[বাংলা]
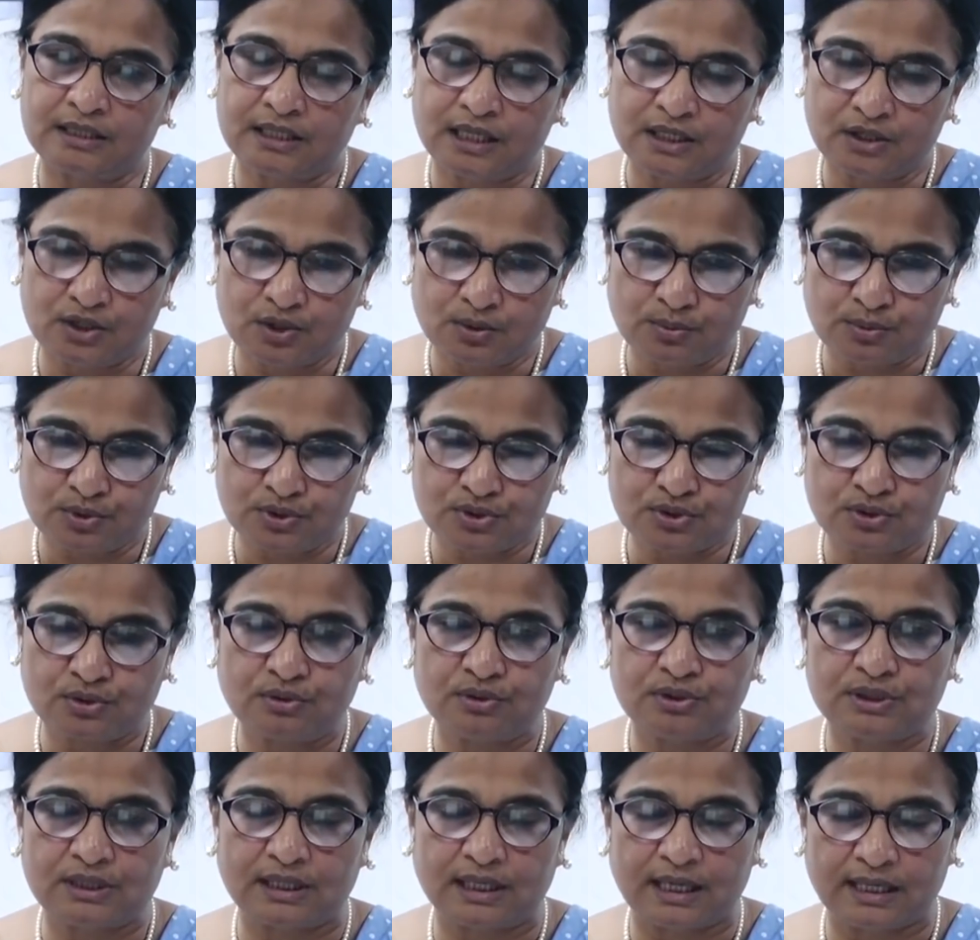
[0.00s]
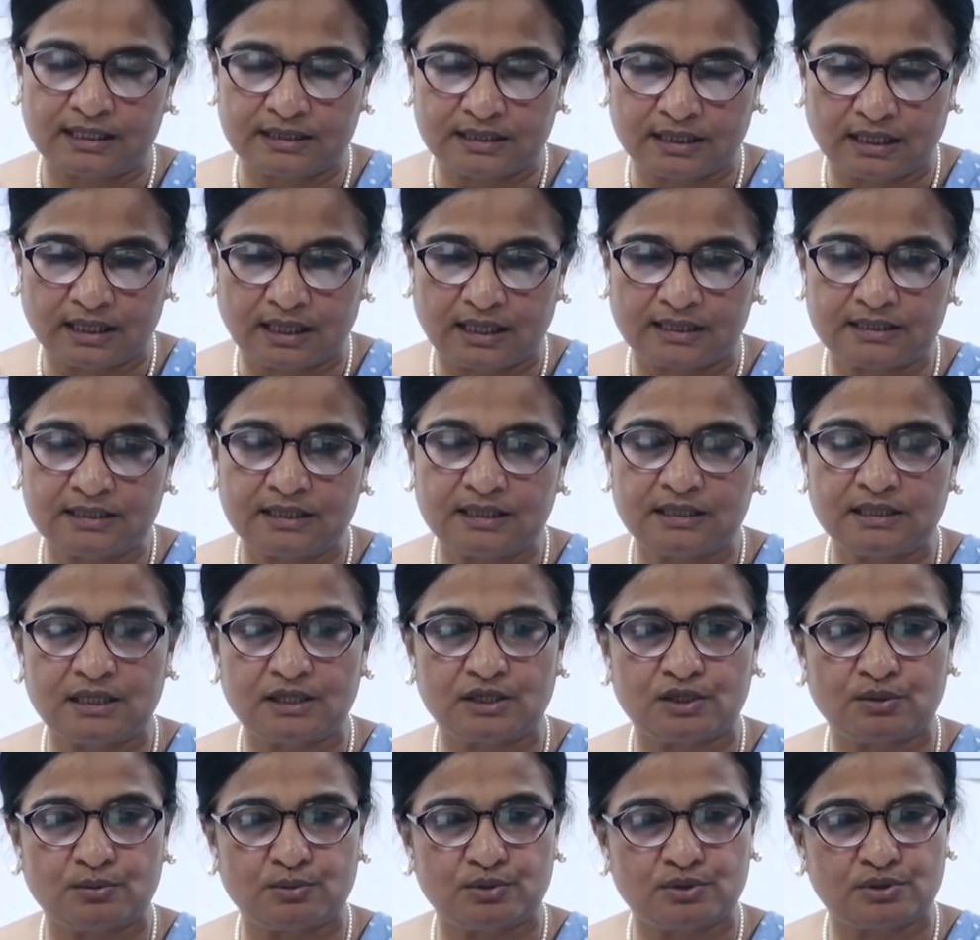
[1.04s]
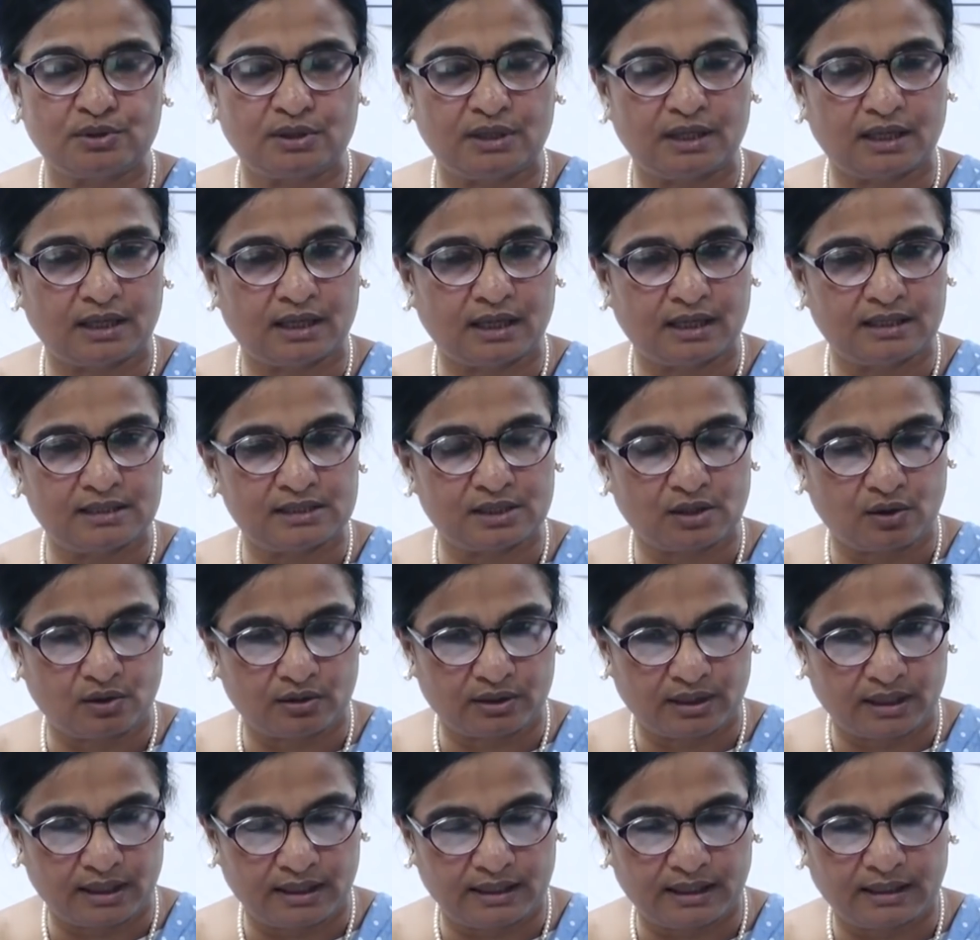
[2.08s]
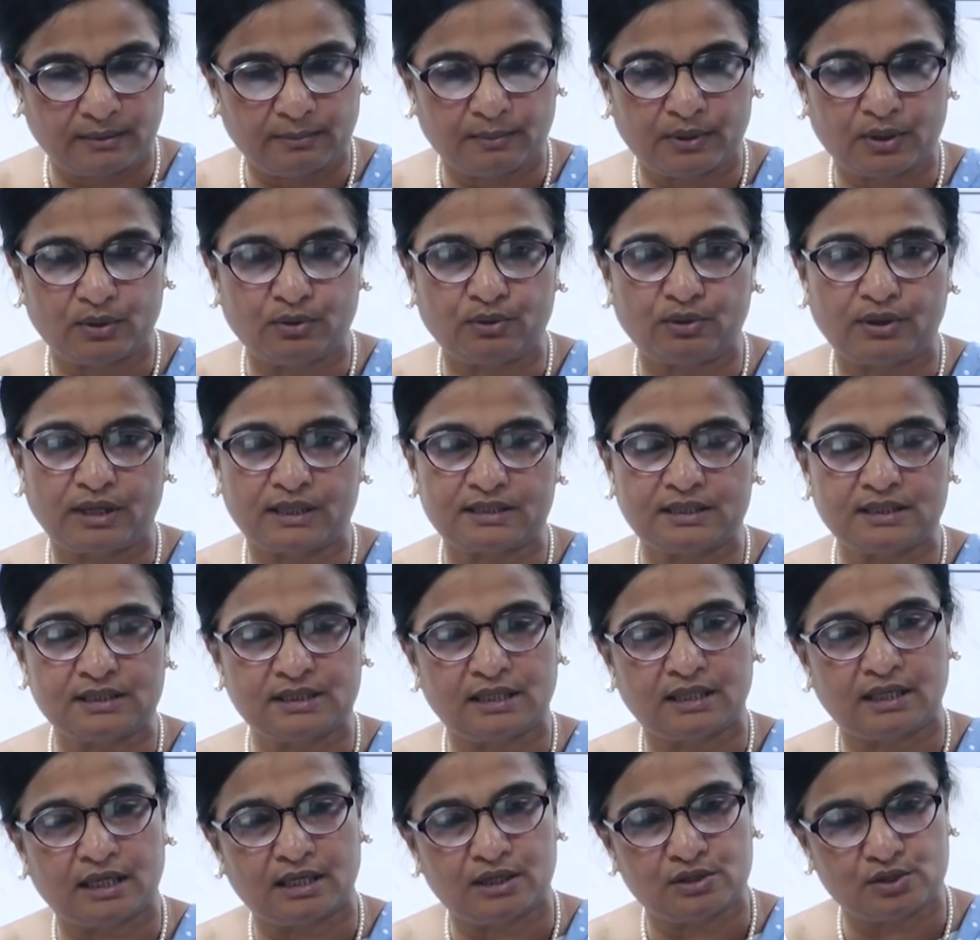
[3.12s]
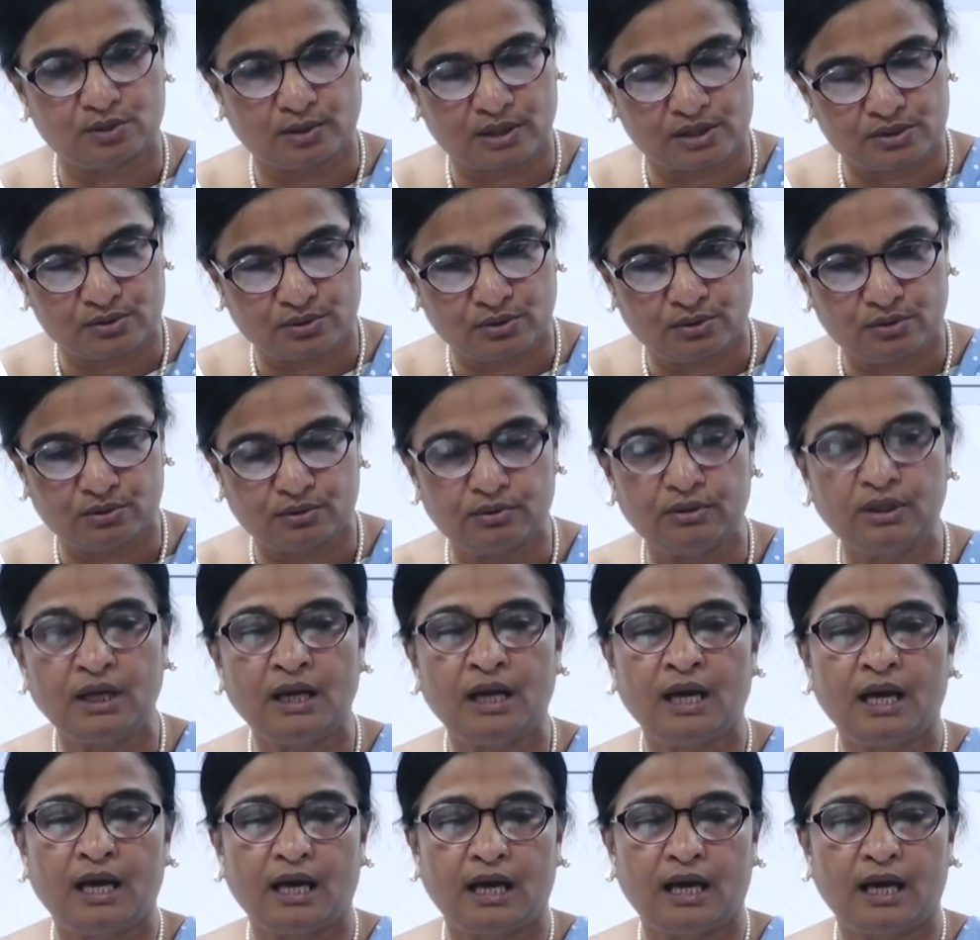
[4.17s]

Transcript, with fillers: সেই সমস্ত জেলায় যারা আছেন সেই সমস্ত এলাকায় যে হটলাইন নাম্বারগুলো আছে সেখানে যোগাযোগ করুন